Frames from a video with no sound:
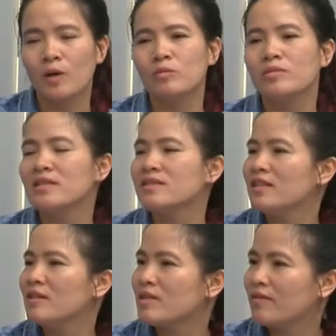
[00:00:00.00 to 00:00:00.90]
cũng như giới
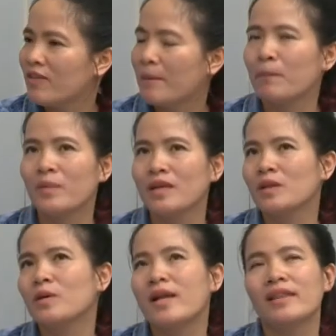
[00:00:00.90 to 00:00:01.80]
thiệu sản phẩm thì
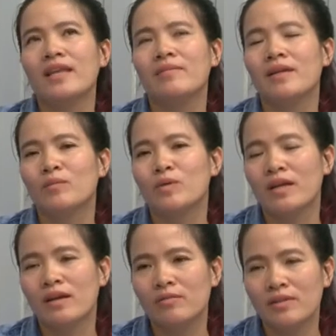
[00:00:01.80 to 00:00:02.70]
tôi đã tìm được một
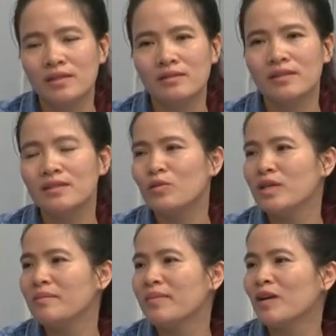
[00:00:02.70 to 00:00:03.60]
nhà đầu tư từ quỹ
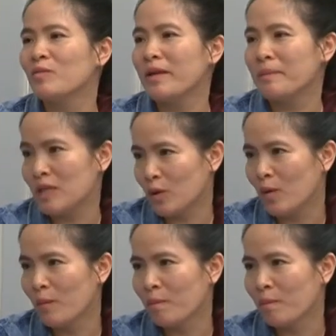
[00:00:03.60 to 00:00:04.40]
Mekong Capital uh,